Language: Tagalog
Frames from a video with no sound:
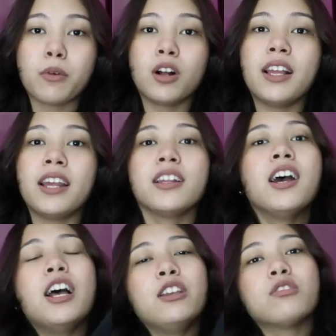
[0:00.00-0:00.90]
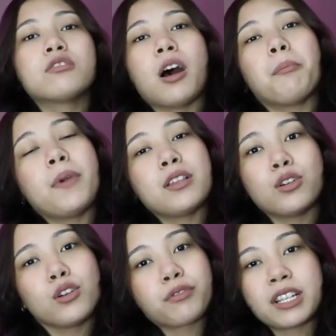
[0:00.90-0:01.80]
small and yung top
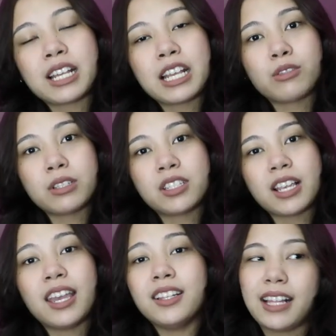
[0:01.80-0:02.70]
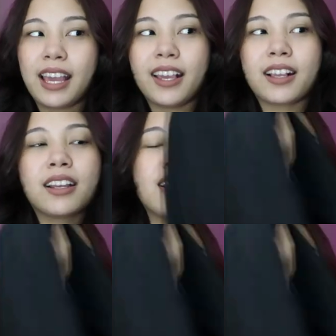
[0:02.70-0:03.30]
medyo oversized, which I like.